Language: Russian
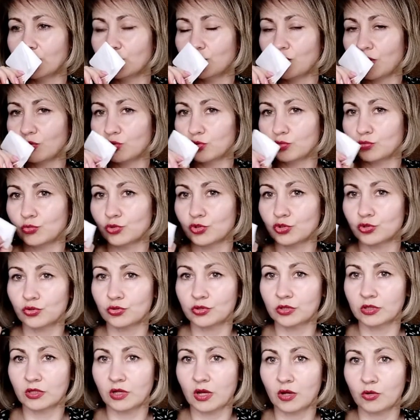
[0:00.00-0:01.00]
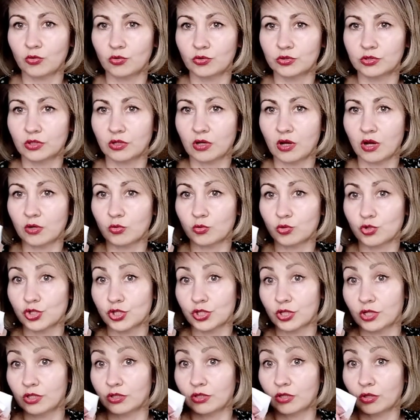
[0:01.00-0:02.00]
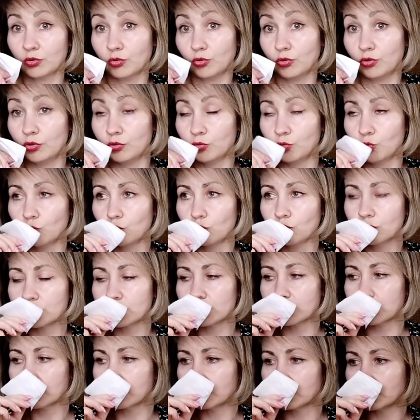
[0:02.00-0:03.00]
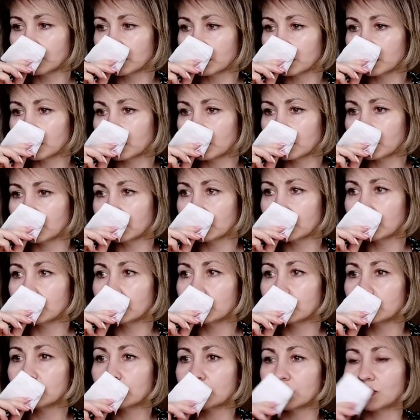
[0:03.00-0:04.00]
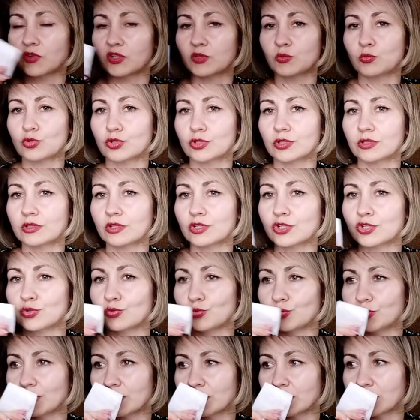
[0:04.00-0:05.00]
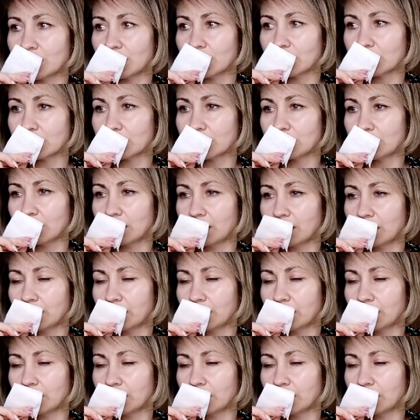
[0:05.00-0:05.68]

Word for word: Но я думаю, что это какой-то хорошенький такой люкс. Возможно, даже унисекс.